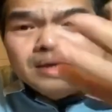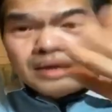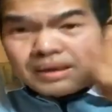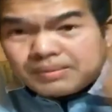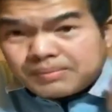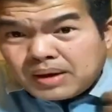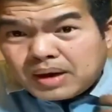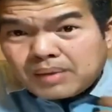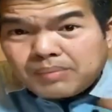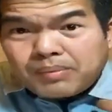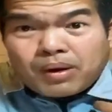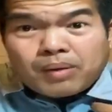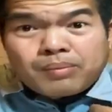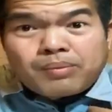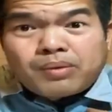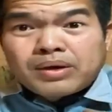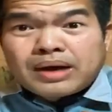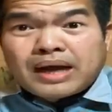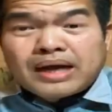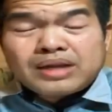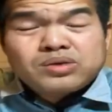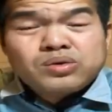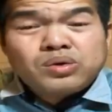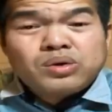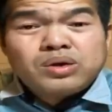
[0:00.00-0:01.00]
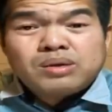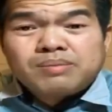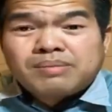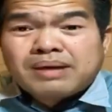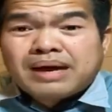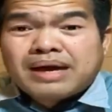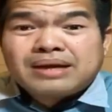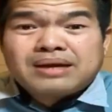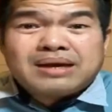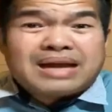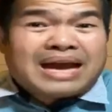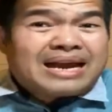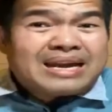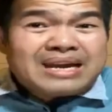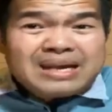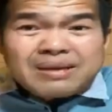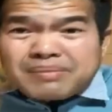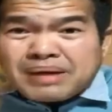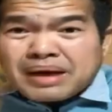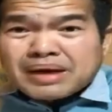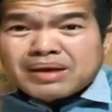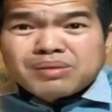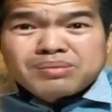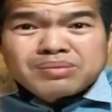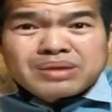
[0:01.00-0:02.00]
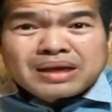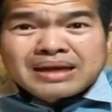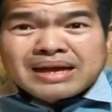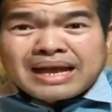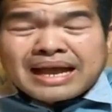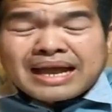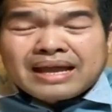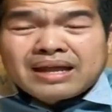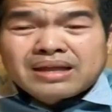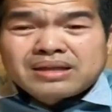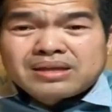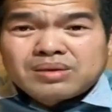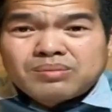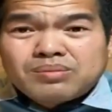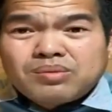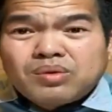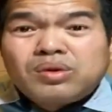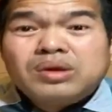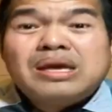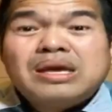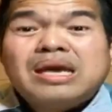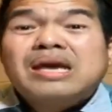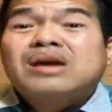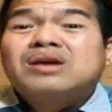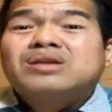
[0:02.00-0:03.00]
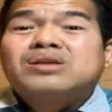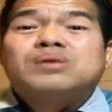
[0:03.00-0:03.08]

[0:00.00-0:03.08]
nằm về bông bông ăn chui cho man hai đấy bằng trong thời ca chùm núi